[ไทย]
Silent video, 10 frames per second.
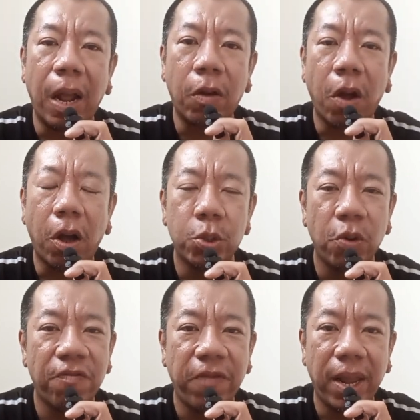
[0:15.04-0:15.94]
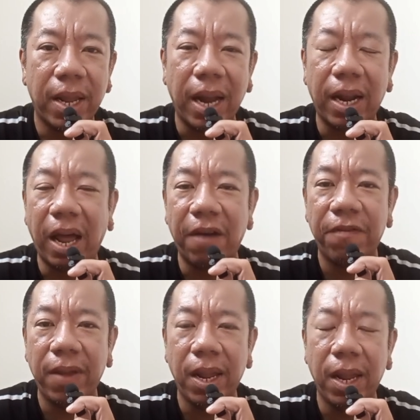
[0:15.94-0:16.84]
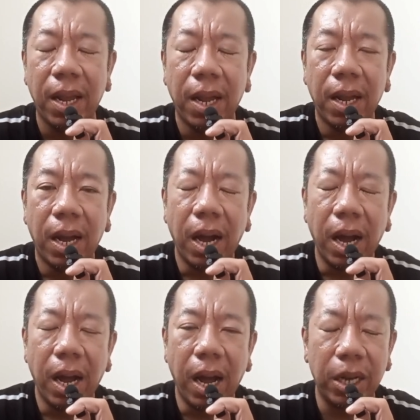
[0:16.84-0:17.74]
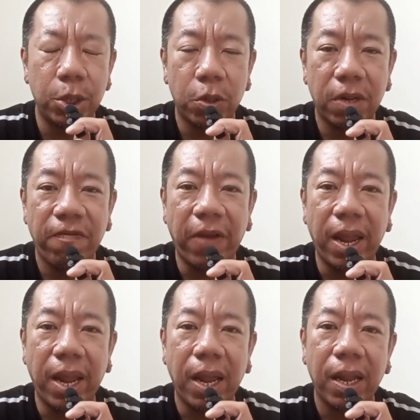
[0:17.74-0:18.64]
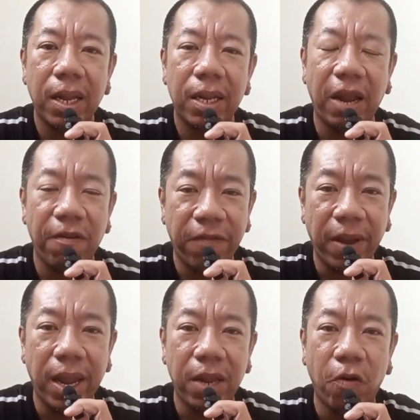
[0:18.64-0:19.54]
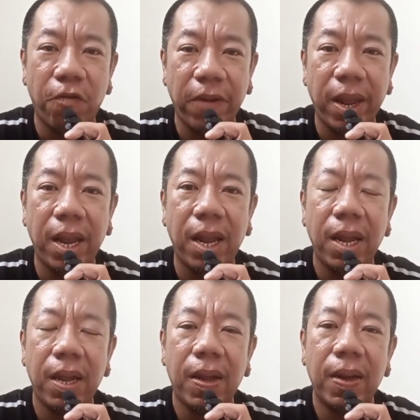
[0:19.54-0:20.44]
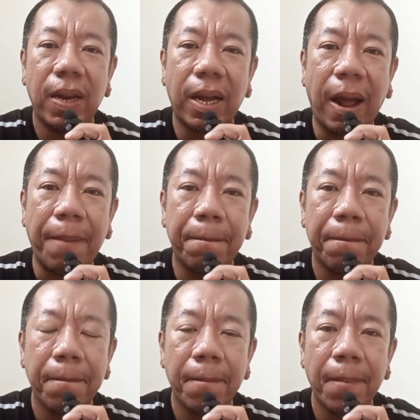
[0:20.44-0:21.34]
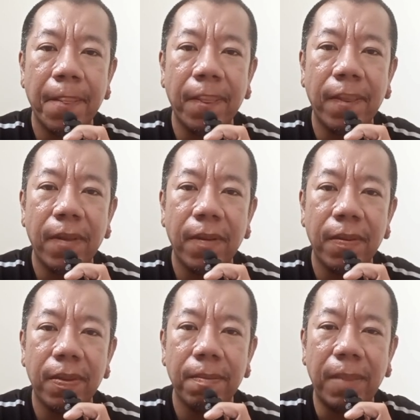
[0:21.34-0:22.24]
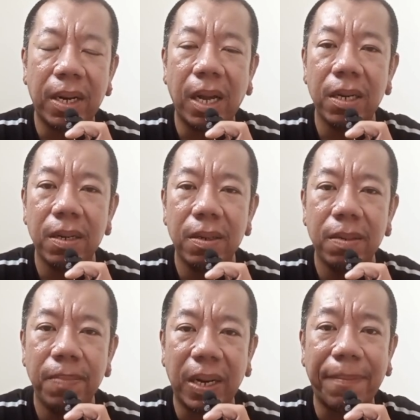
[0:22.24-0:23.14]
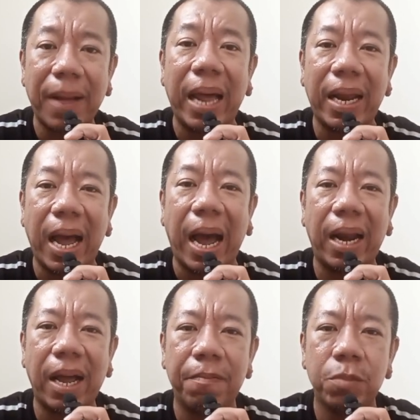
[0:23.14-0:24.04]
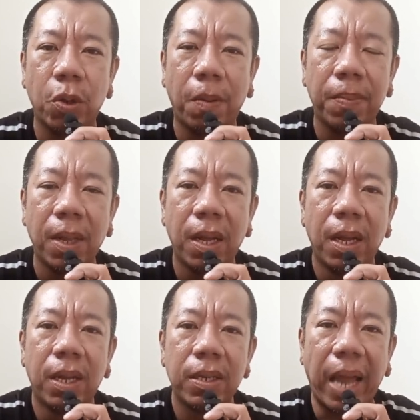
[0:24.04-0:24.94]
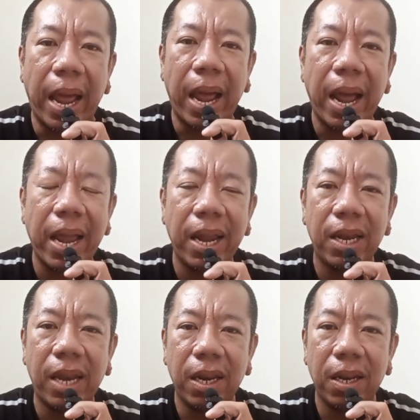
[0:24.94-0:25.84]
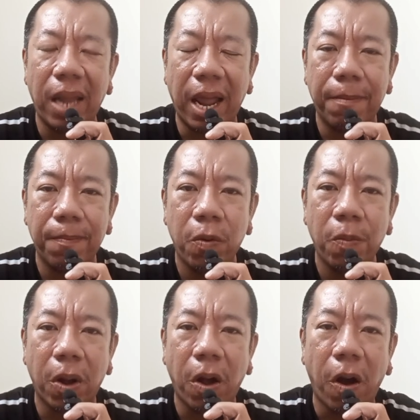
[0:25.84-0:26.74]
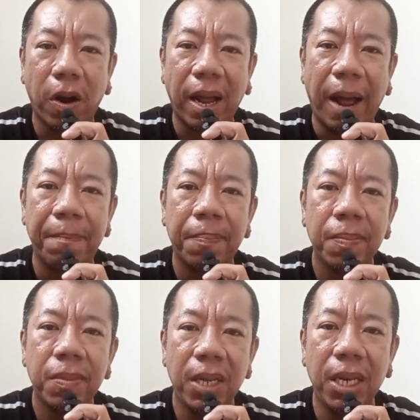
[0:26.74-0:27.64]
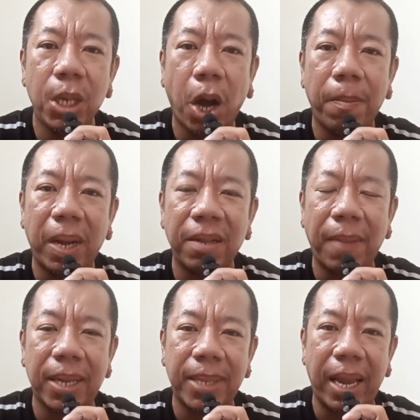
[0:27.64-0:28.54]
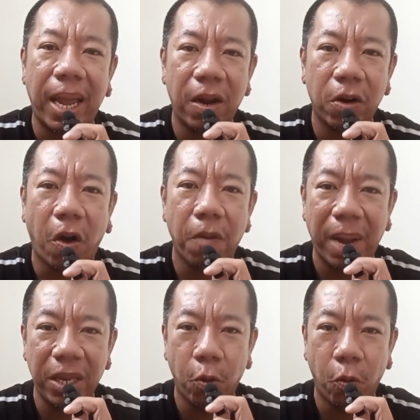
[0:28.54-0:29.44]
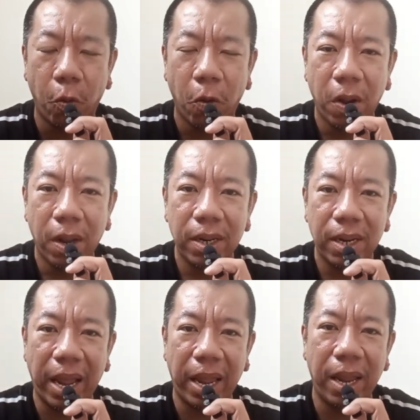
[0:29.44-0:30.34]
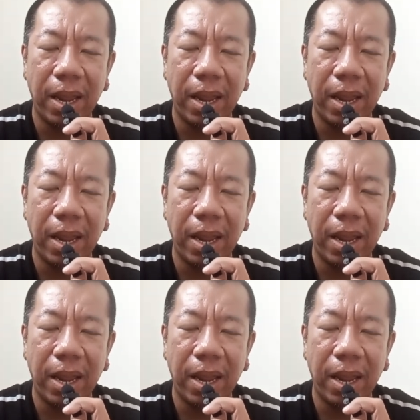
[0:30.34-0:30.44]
แล้วก็ชุดฟรีการแข่งขันฟรีชุดฟรี กินฟรี อยู่ฟรีนะครับ มันก็เหมือนกับค่ายทหารนะครับคุณผู้ชม แต่ให้เด็กผู้ปกครองนะครับ ยินยอมและสมัครใจให้น้องๆมาอยู่ใน